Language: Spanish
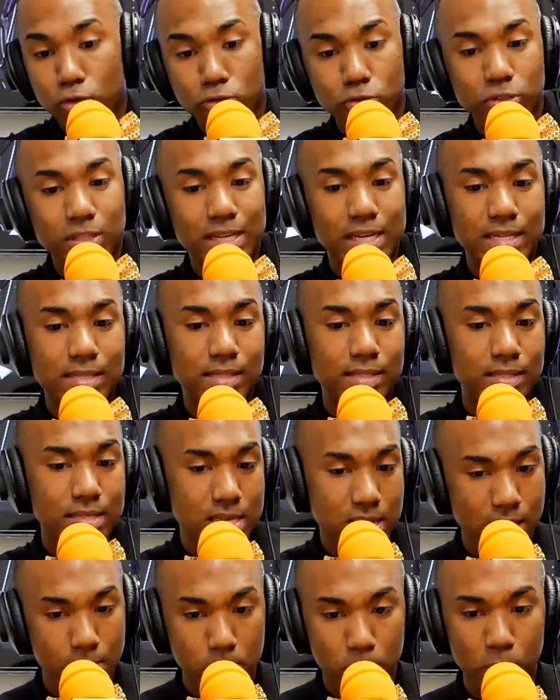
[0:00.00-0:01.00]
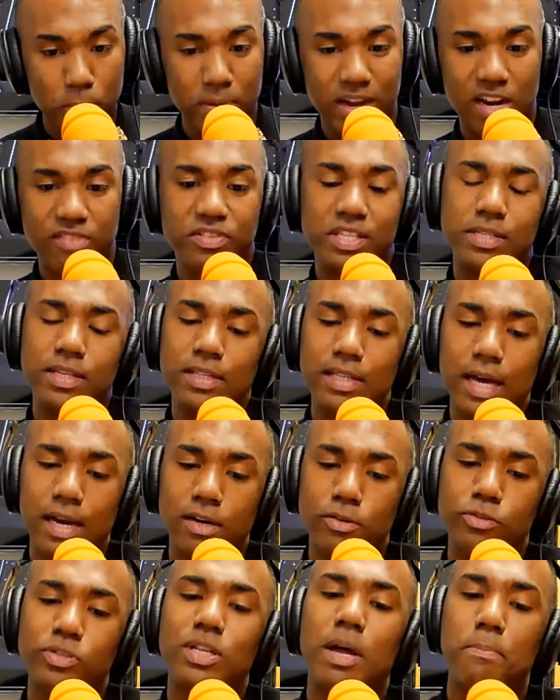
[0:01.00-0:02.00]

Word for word: o no tienes tiempo para visitarnos,